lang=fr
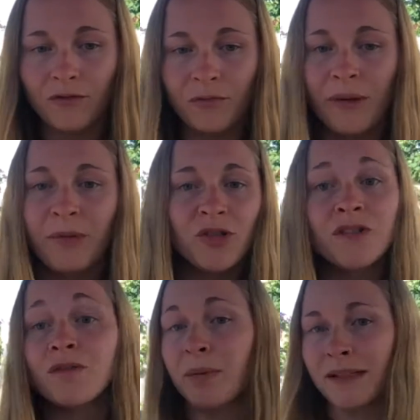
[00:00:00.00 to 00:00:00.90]
Vous ne pouvez pas
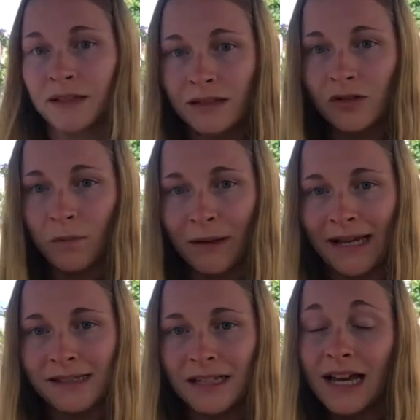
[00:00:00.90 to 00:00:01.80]
juste vous présenter sur
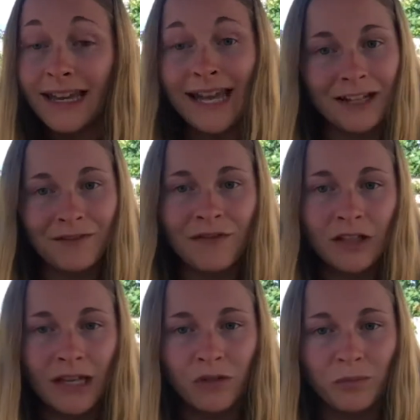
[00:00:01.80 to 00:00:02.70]
place et aller faire
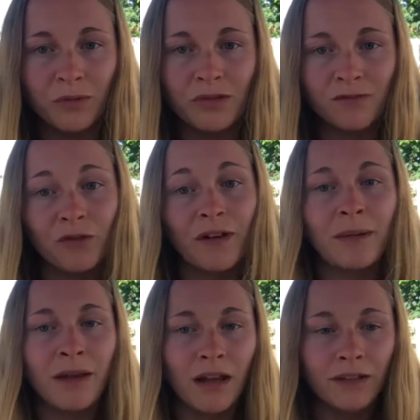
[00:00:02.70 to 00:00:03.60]
votre carte puce. Il faut
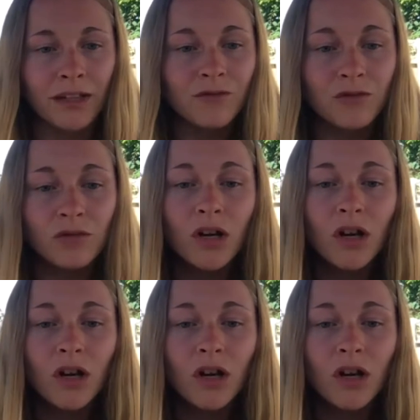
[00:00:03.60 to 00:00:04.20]
vraiment le rendez-vous.